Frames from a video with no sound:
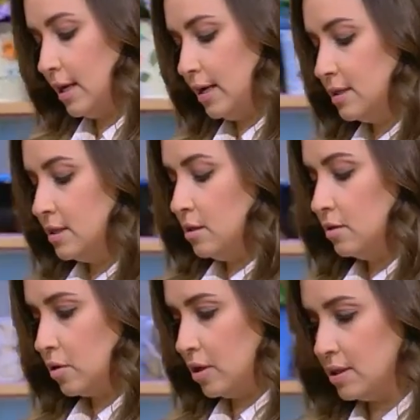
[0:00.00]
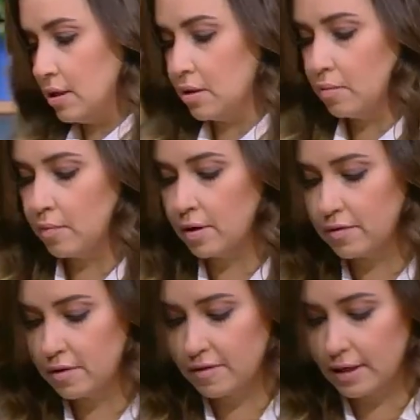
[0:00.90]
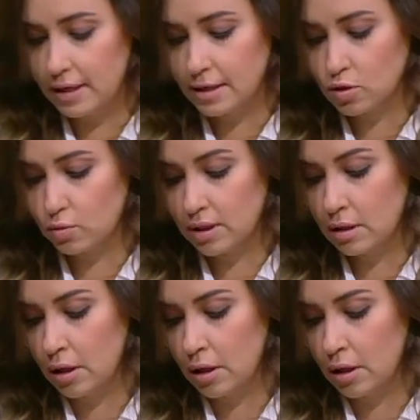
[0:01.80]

عندي دراسنج بالفلفل الاسود